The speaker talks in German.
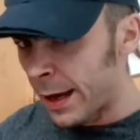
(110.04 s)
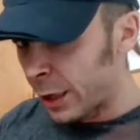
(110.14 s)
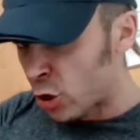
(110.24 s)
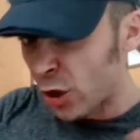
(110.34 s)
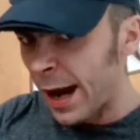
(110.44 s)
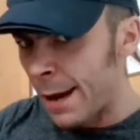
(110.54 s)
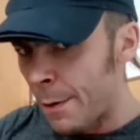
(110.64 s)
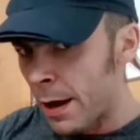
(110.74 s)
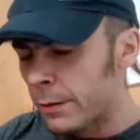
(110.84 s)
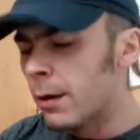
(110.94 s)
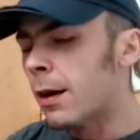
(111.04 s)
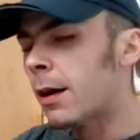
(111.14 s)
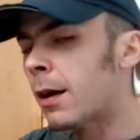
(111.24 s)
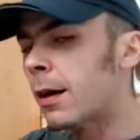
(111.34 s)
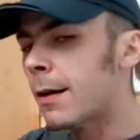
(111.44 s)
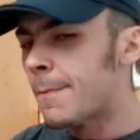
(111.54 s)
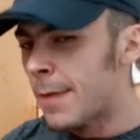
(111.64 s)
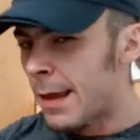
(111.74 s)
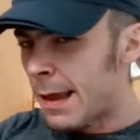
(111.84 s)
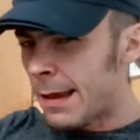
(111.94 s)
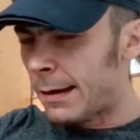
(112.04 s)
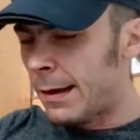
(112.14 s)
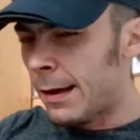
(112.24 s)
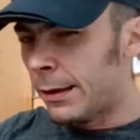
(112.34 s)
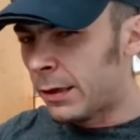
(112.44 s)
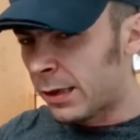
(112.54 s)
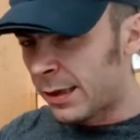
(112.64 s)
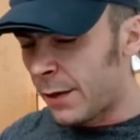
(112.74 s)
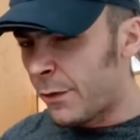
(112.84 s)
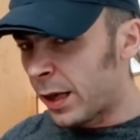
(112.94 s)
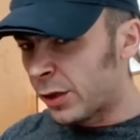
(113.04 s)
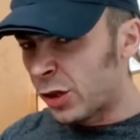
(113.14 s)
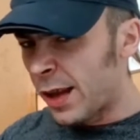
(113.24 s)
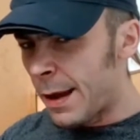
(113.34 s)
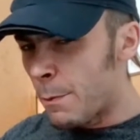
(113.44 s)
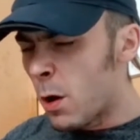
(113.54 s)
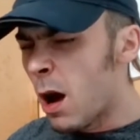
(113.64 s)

werde ich schreiben. Ich lerne das Sendfingersystem.